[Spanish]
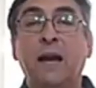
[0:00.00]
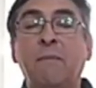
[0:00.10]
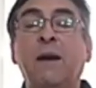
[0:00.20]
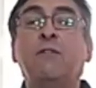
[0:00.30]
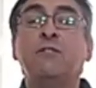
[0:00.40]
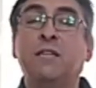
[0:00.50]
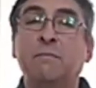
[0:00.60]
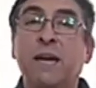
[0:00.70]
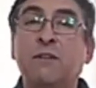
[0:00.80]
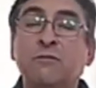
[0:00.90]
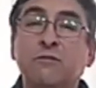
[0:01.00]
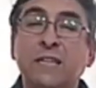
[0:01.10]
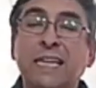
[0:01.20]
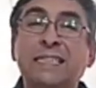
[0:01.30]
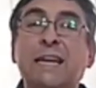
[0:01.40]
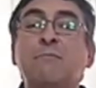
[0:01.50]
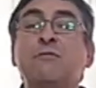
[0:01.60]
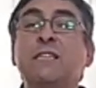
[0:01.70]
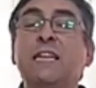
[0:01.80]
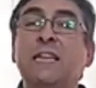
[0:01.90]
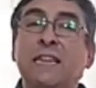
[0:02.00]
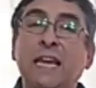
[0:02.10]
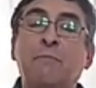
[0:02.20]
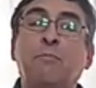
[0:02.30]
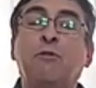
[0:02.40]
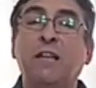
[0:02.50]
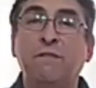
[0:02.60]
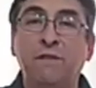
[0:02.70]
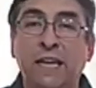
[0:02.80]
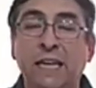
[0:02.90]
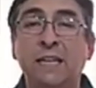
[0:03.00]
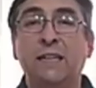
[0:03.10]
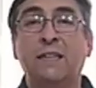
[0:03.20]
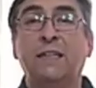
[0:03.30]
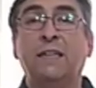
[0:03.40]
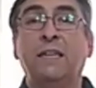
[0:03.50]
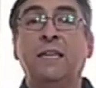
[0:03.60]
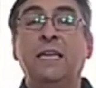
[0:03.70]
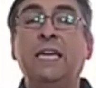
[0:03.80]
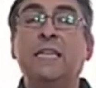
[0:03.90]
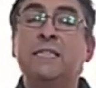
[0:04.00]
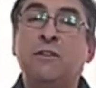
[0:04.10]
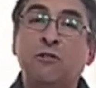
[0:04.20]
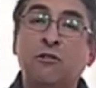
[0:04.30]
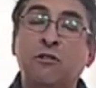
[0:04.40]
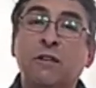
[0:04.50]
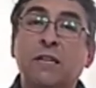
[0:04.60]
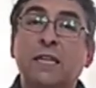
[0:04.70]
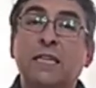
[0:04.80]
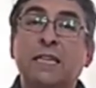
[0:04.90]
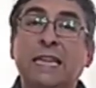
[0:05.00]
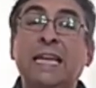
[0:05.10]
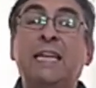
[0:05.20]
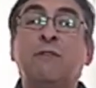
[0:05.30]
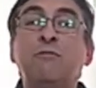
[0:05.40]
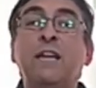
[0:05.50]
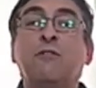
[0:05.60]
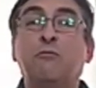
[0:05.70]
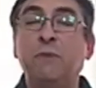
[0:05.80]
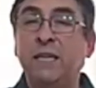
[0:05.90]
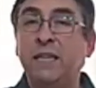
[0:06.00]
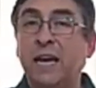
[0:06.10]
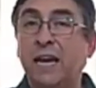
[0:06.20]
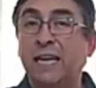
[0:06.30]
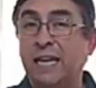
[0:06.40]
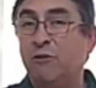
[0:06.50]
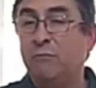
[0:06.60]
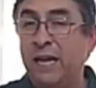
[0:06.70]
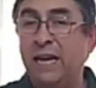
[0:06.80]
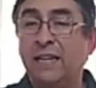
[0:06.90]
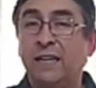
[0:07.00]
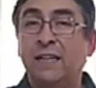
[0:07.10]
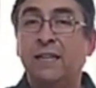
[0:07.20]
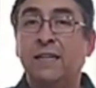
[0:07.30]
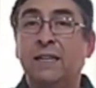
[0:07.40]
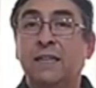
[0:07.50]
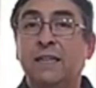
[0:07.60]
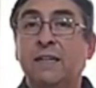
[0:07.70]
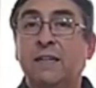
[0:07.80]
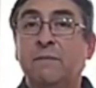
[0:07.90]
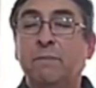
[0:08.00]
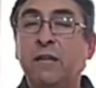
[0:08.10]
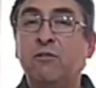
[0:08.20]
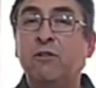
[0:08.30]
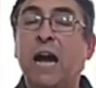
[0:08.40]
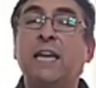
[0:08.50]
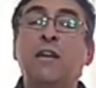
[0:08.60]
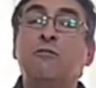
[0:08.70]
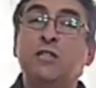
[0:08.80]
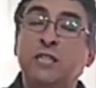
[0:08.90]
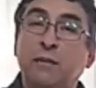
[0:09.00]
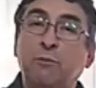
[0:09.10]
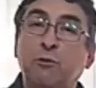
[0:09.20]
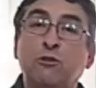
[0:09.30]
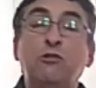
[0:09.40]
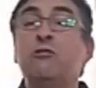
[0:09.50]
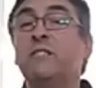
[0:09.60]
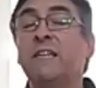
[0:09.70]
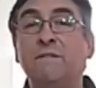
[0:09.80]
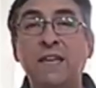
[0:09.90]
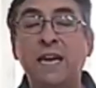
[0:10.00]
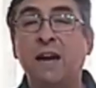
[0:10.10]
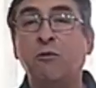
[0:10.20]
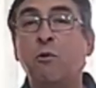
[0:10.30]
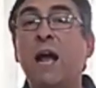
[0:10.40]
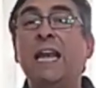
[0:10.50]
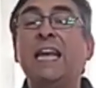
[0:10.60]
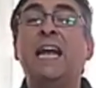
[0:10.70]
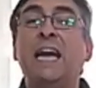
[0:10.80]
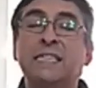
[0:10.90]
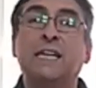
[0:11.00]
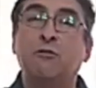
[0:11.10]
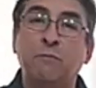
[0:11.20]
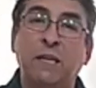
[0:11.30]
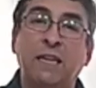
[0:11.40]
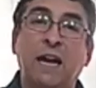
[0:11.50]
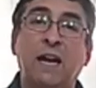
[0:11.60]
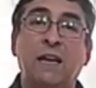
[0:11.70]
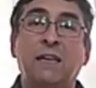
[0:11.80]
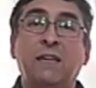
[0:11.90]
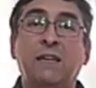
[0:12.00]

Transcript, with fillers: amados hermanos, estamos en el tiempo del fin y el Señor tiene una comida que comer. Pero aquí los discípulos no sabían cuál era esa comida.